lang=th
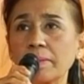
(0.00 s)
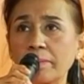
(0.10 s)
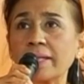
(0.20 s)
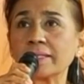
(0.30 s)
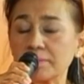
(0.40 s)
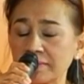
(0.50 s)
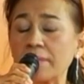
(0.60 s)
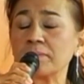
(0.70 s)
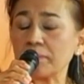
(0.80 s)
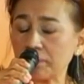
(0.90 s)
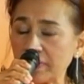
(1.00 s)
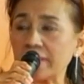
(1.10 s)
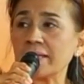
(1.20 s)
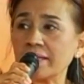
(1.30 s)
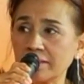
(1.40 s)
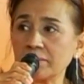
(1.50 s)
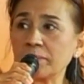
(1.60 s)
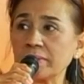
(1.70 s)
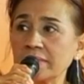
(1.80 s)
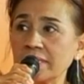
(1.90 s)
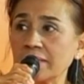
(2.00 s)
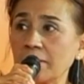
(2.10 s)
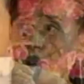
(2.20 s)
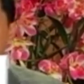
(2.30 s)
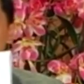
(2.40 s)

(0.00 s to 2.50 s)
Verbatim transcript: ประมาณเกือบสามสิบปีอ่ะจะเป็นจริงอ่ะ